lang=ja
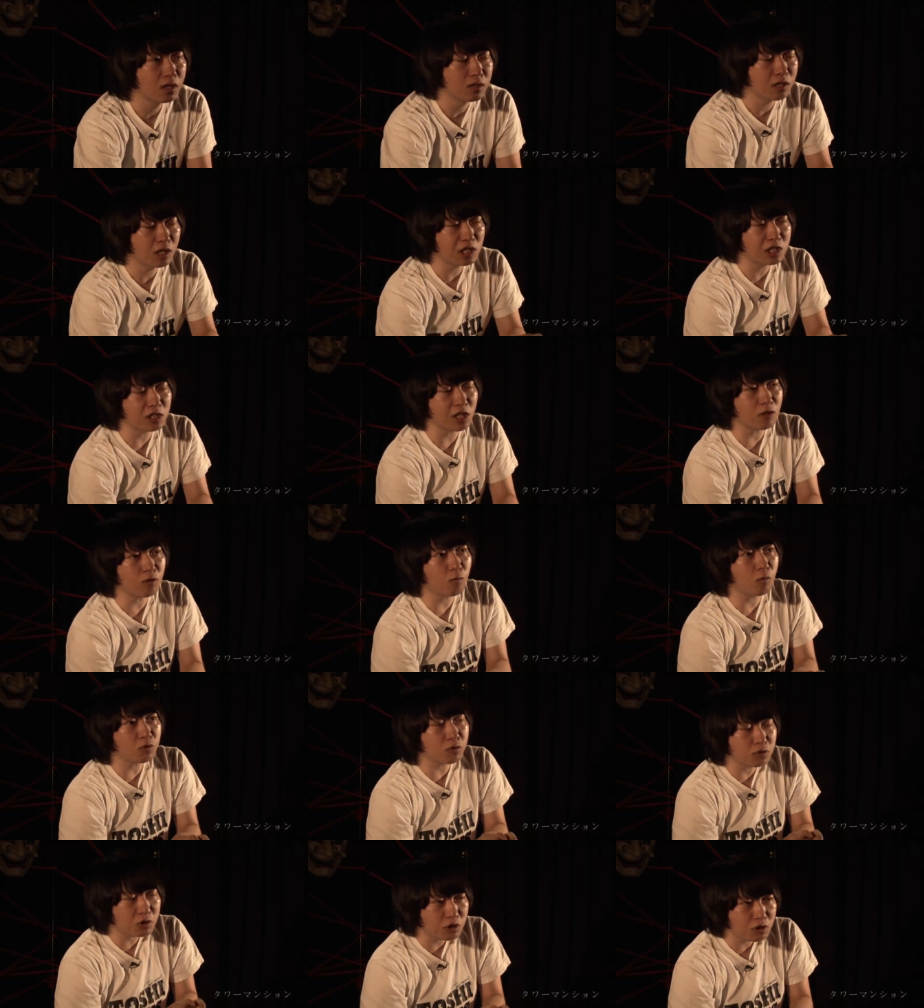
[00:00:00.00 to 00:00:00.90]
で下の
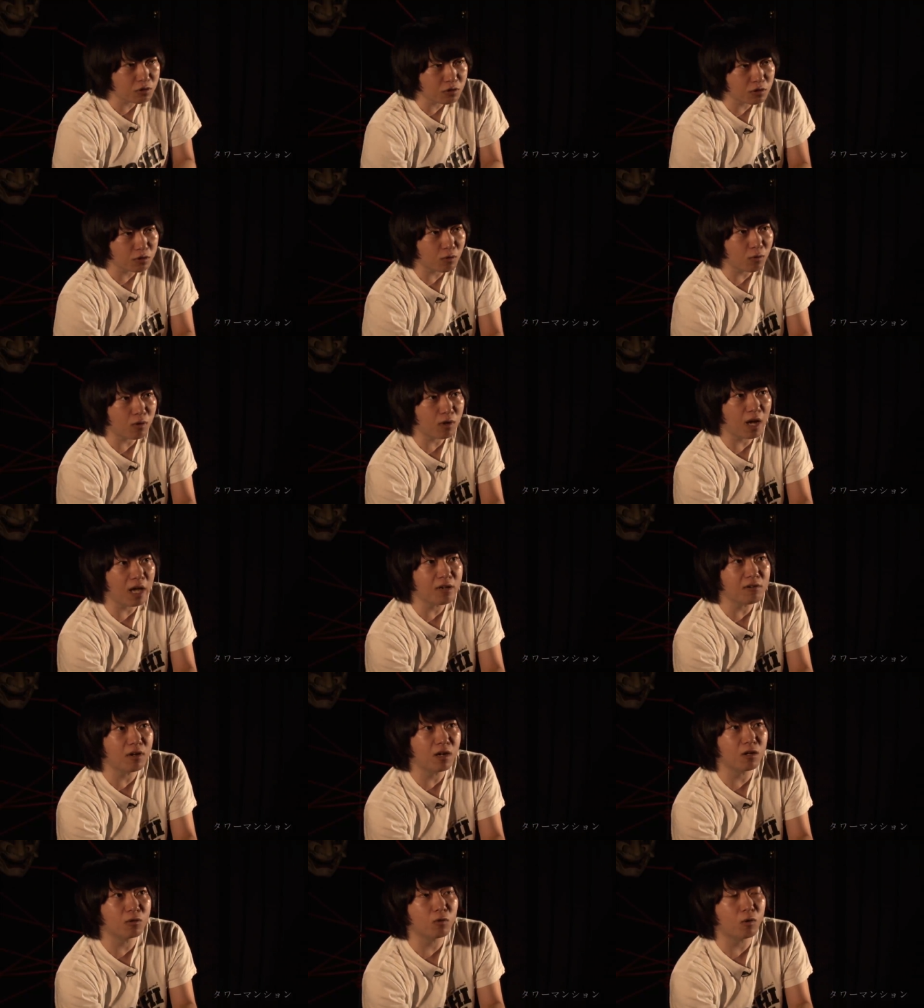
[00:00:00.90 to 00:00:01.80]
中層階
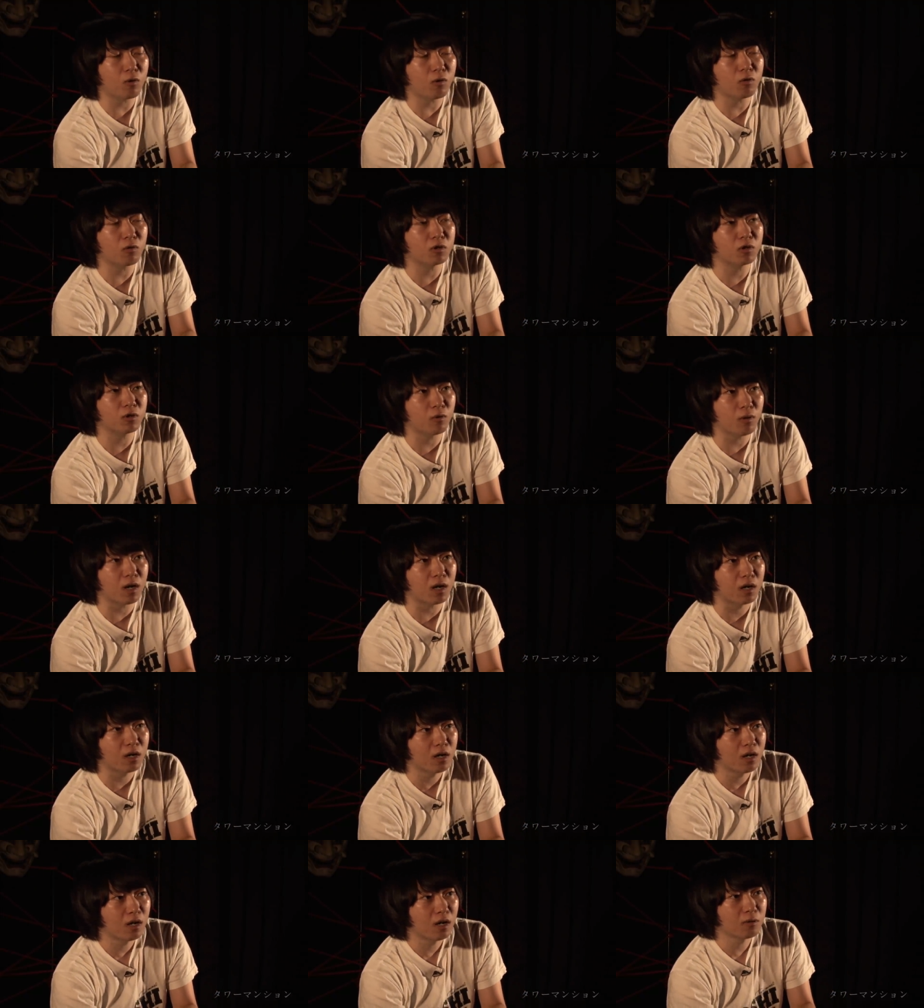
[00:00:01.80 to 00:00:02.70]
ぐらいのところの人
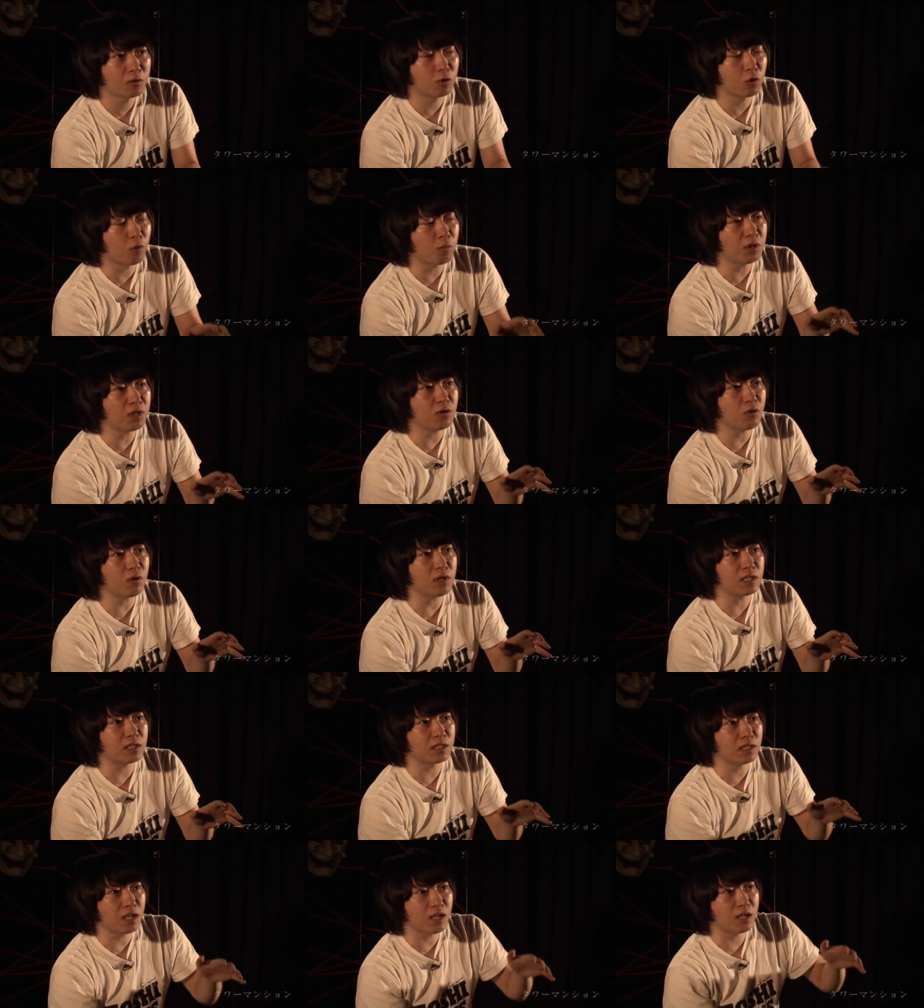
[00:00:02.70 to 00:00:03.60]
は飛び降
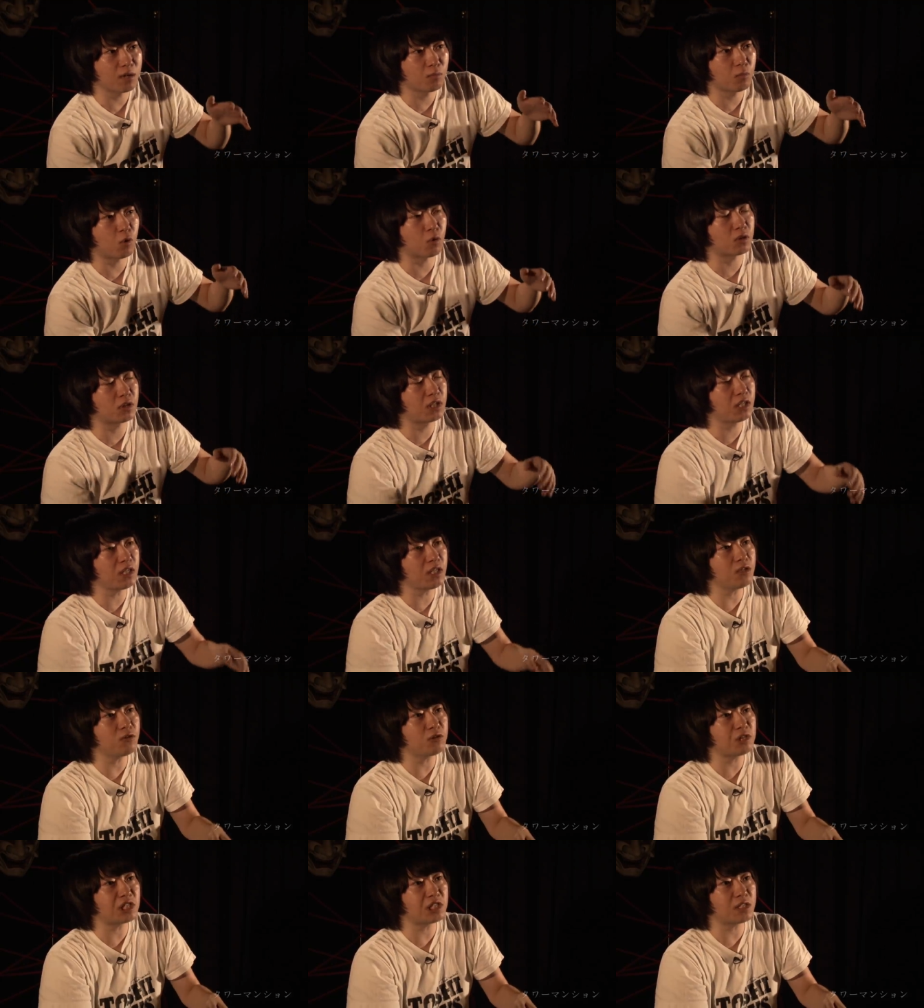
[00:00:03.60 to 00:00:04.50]
りてもう
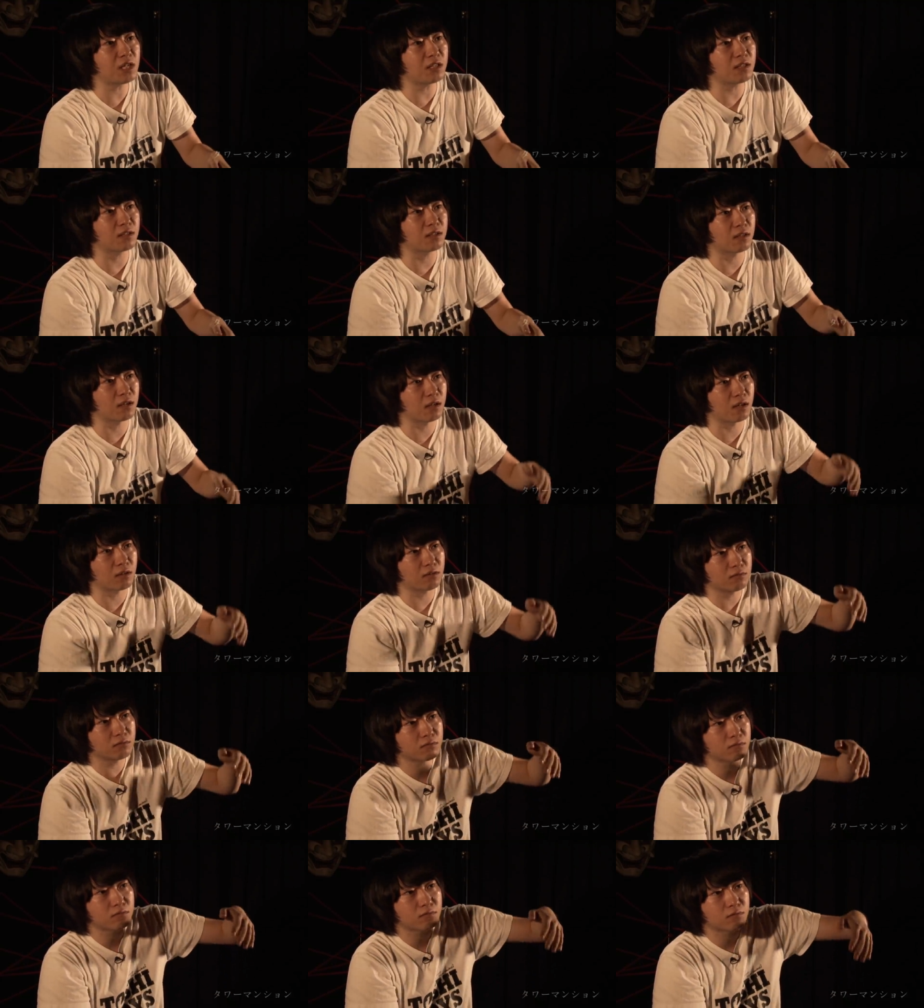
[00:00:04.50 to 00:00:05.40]
気失って
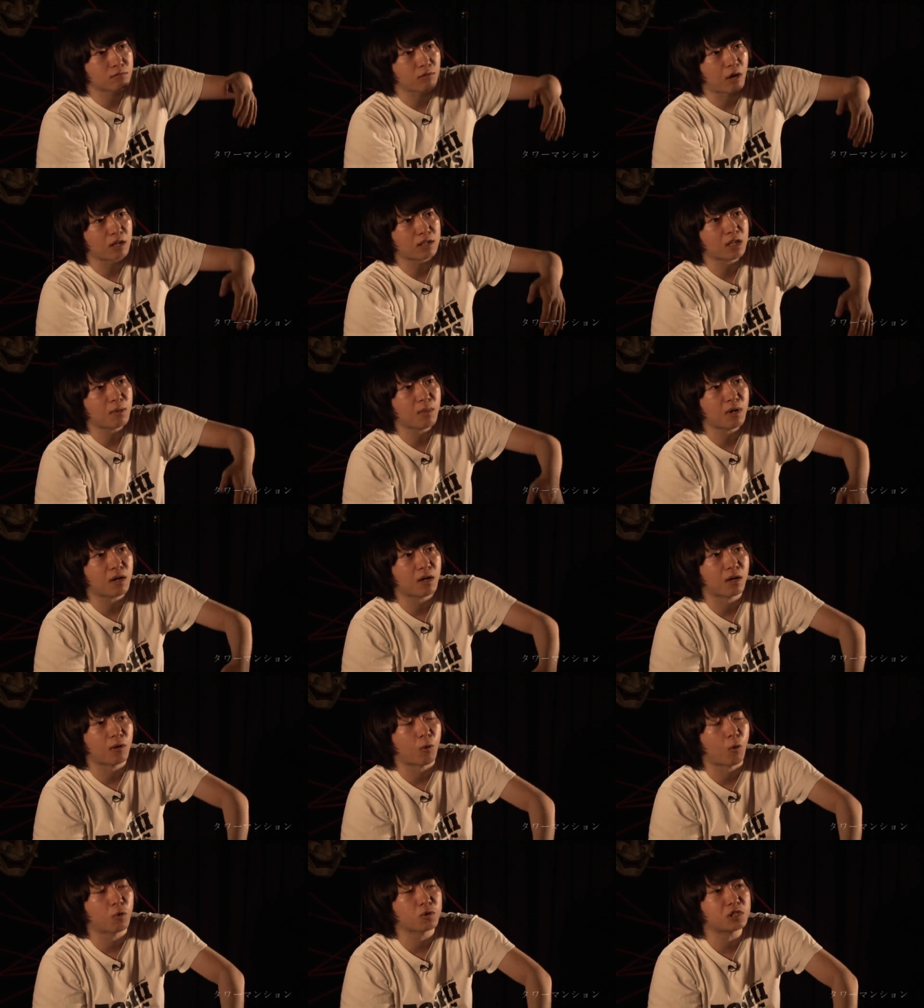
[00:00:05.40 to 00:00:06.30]
頭
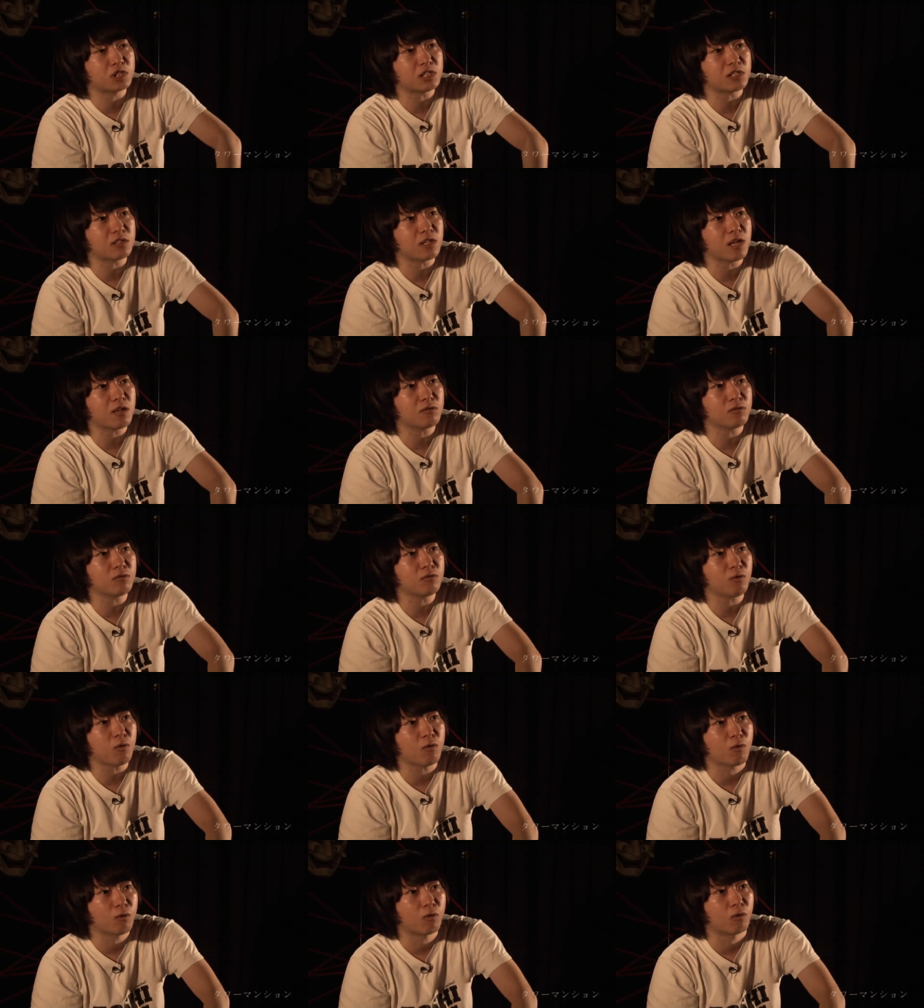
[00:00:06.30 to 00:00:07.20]
から落ちてる
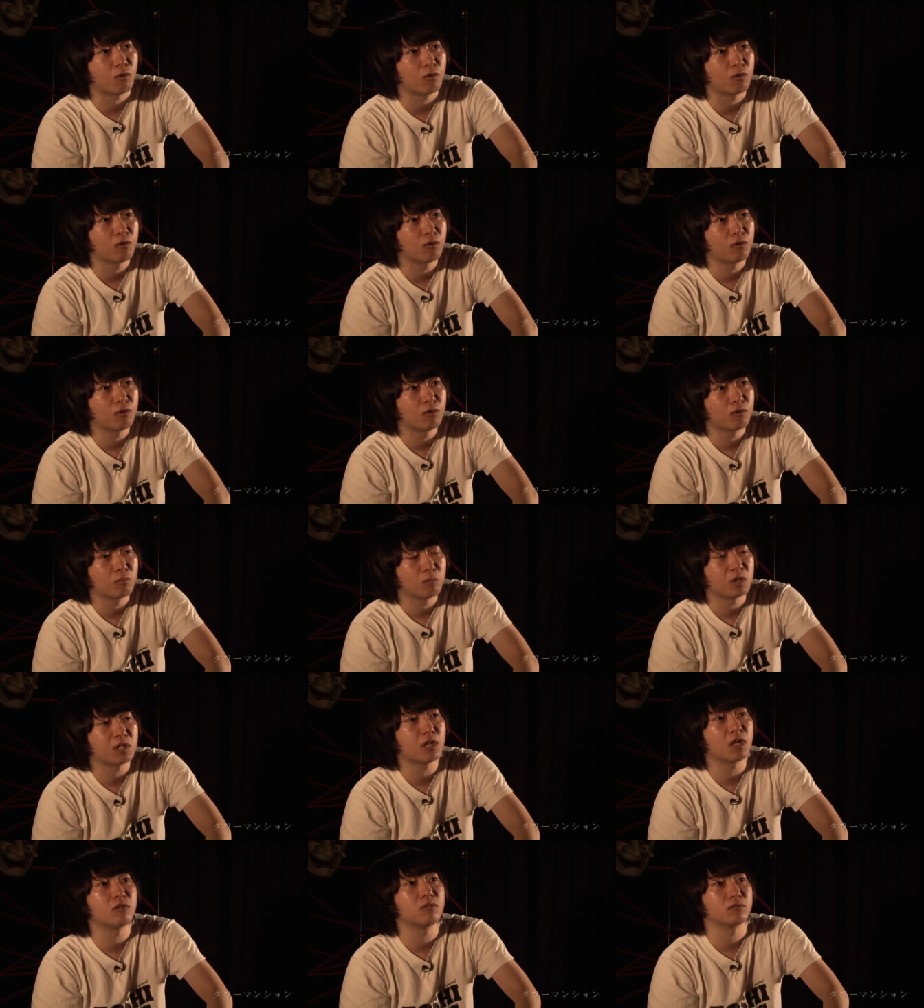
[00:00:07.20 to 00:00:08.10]
のを
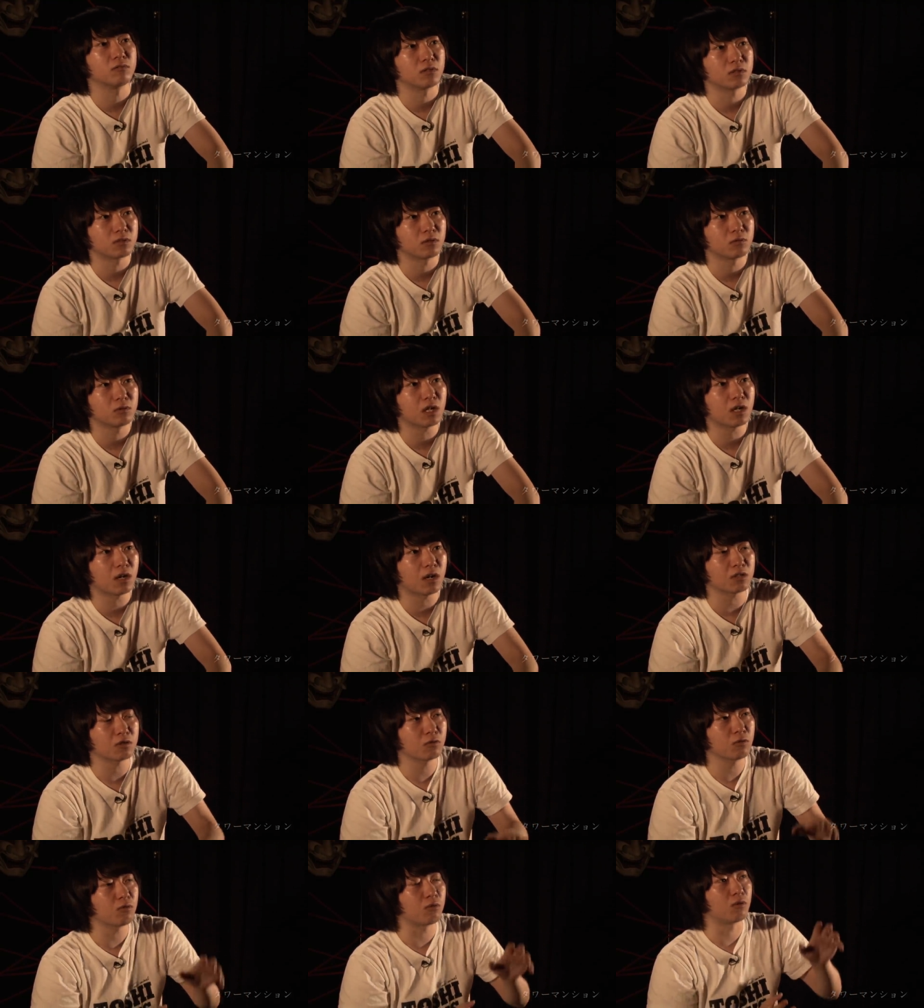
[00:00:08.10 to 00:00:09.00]
見てるんですよ。だか
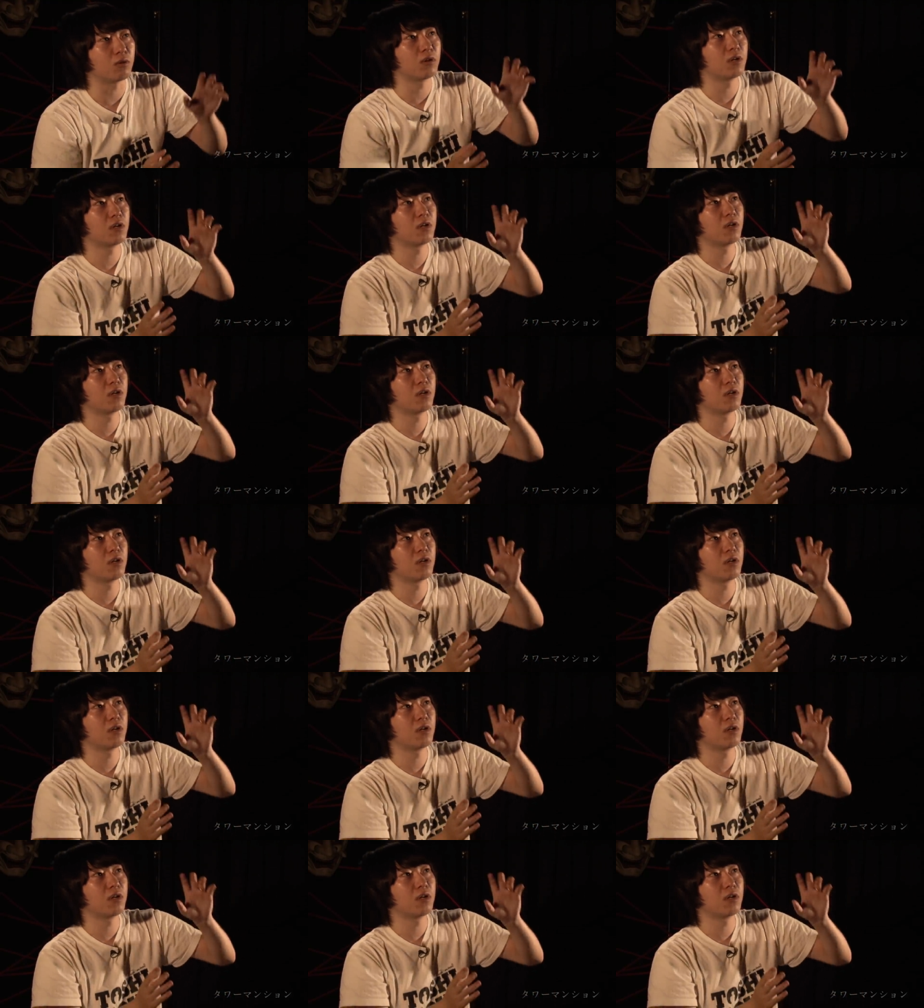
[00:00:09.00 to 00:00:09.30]
らその